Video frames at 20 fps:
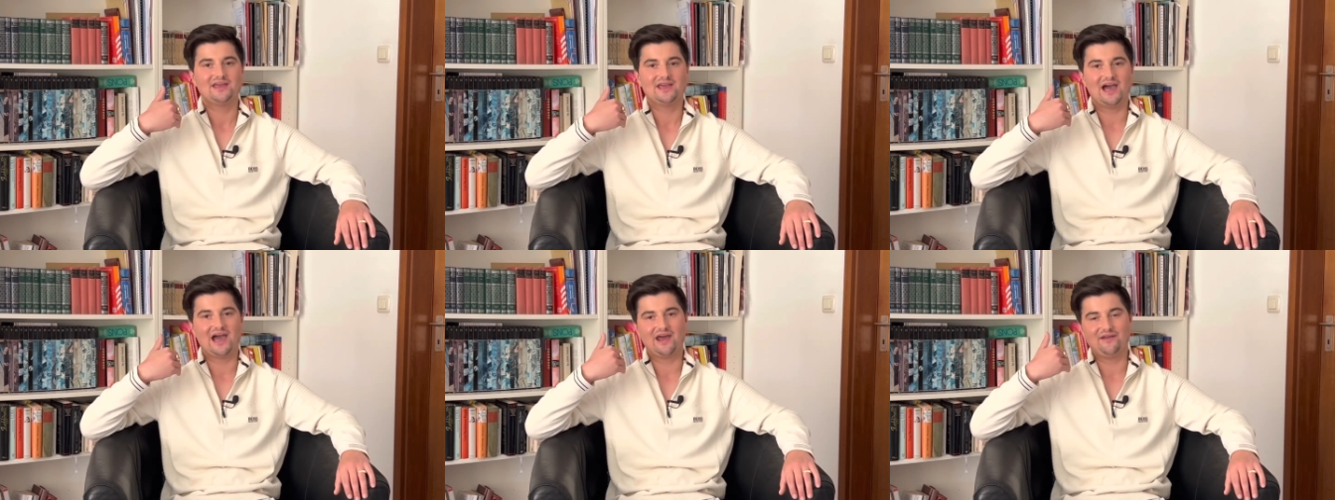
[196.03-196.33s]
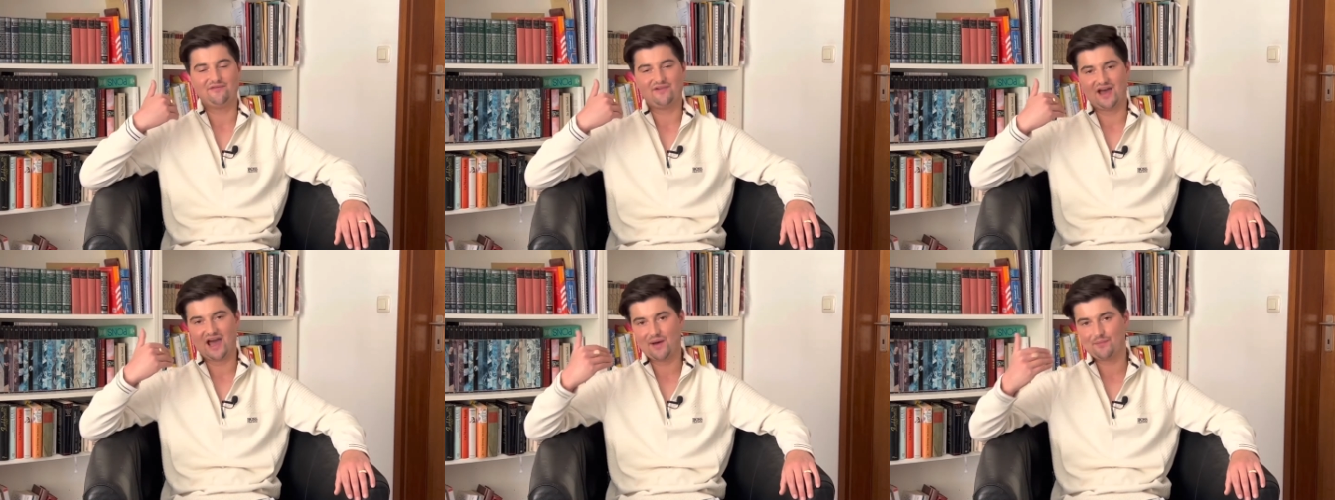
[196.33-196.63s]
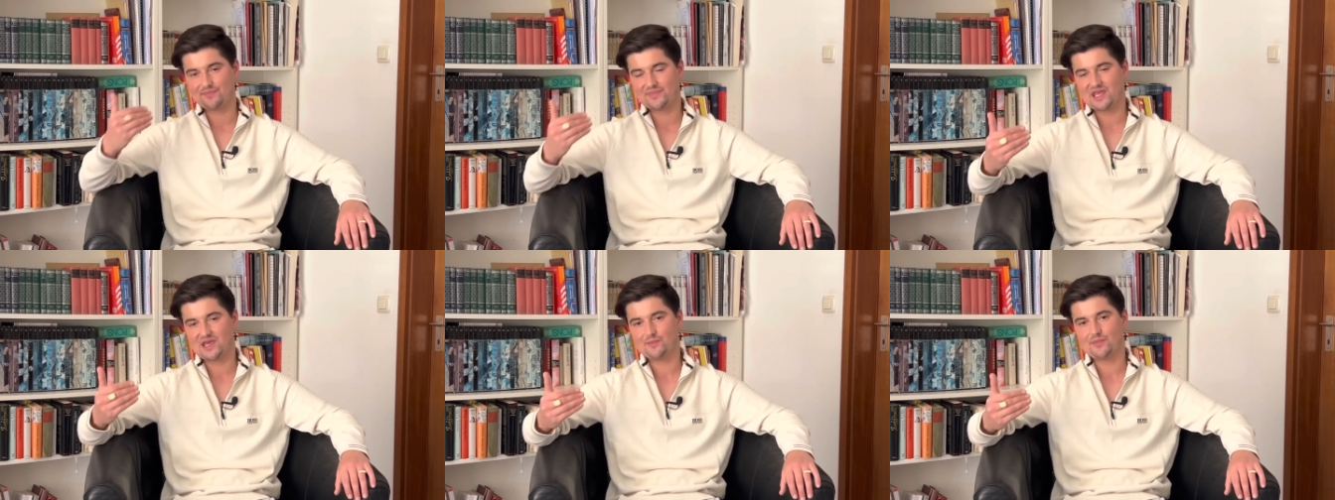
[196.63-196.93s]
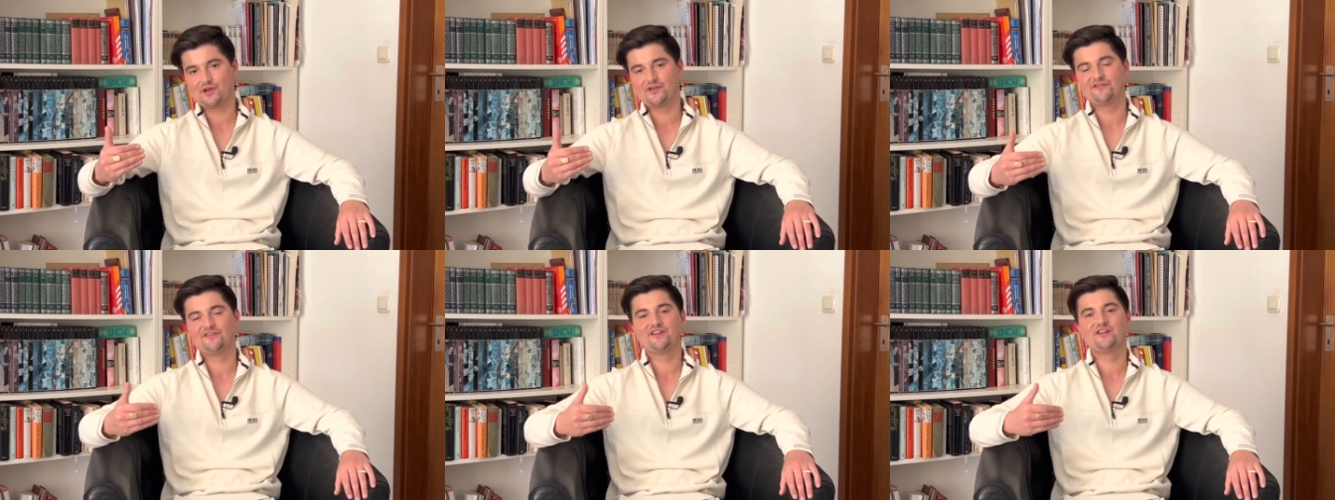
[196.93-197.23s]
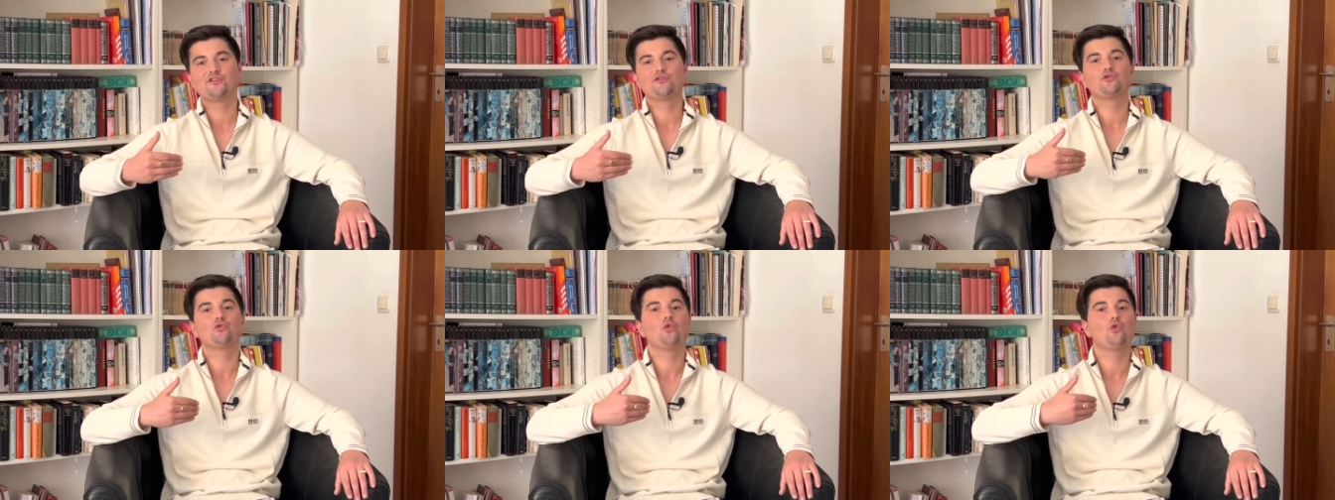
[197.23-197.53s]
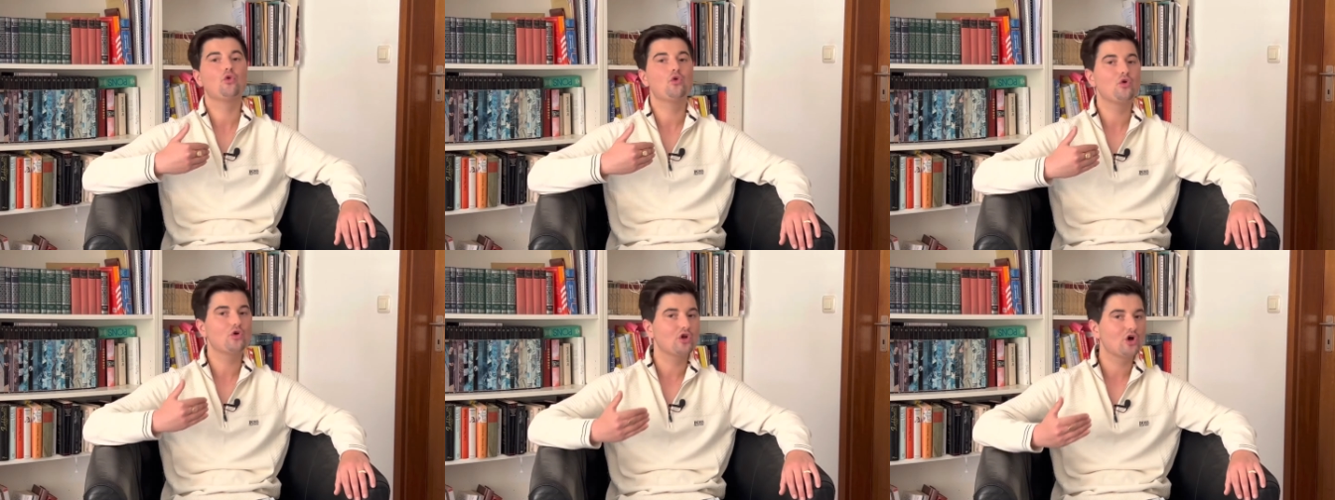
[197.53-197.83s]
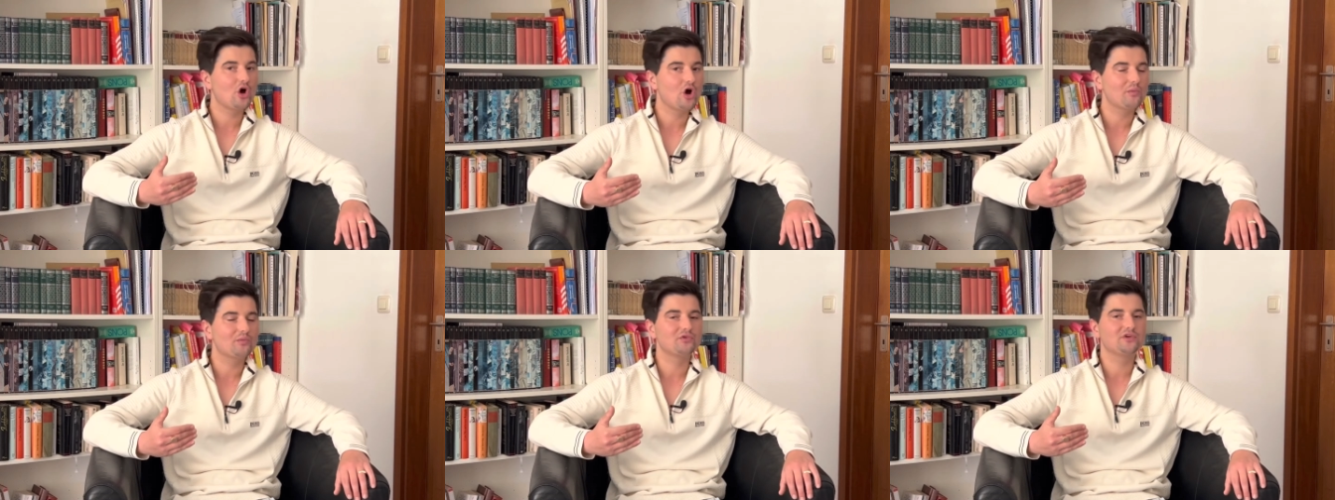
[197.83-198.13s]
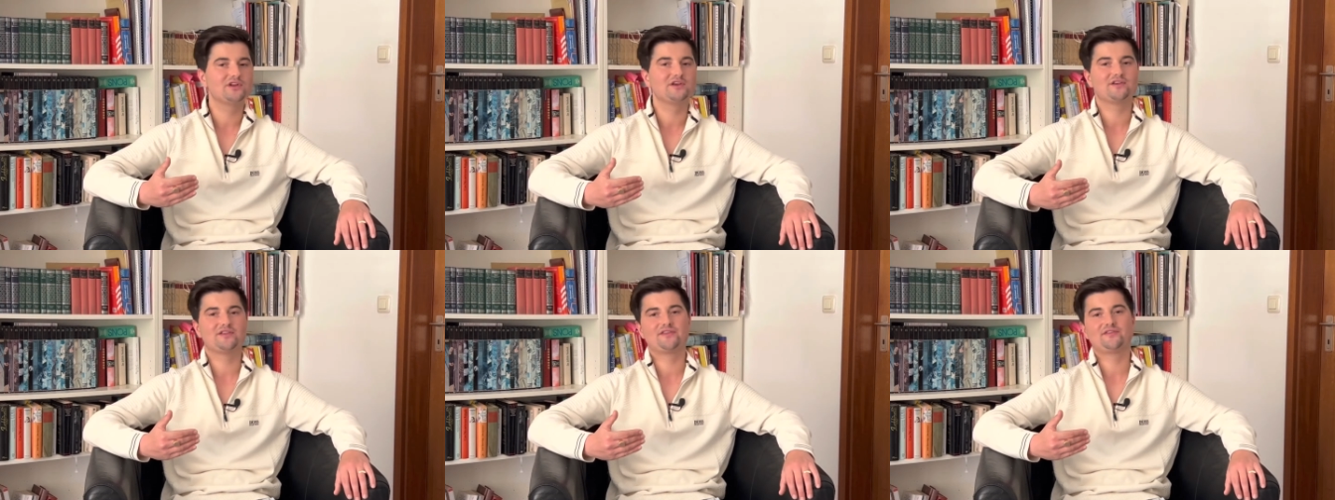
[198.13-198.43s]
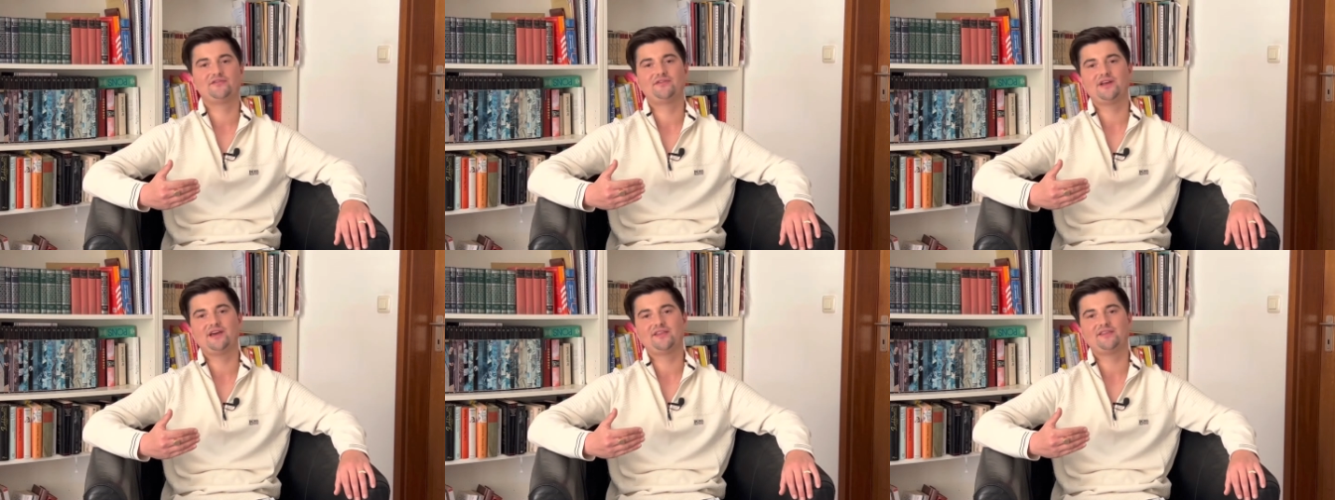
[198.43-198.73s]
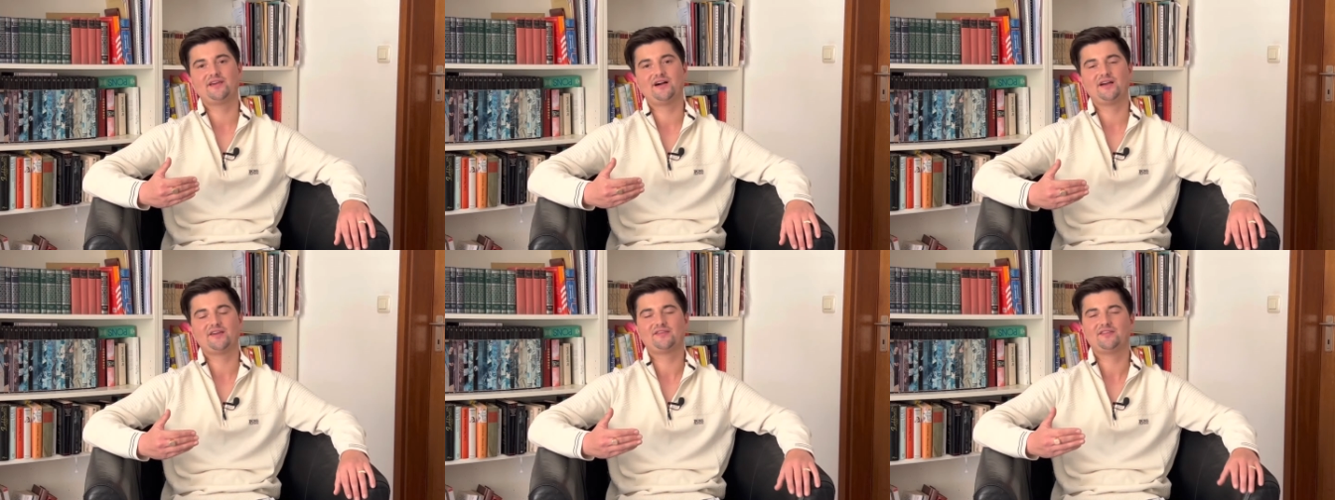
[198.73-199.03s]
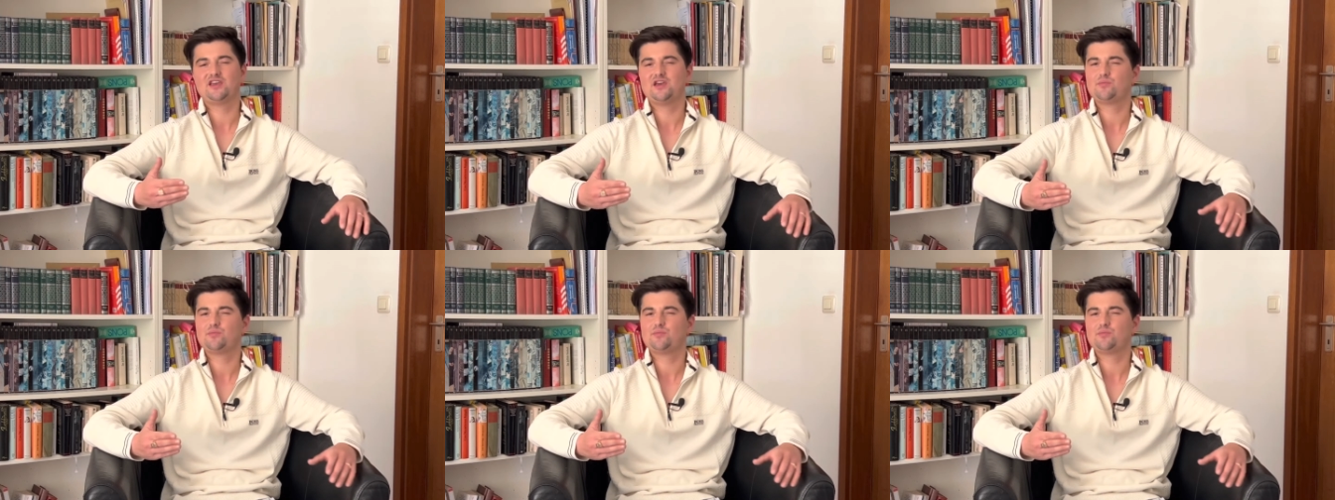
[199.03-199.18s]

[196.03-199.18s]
ja einfach abnehmen willst oder ob du dir jetzt vielleicht sagst,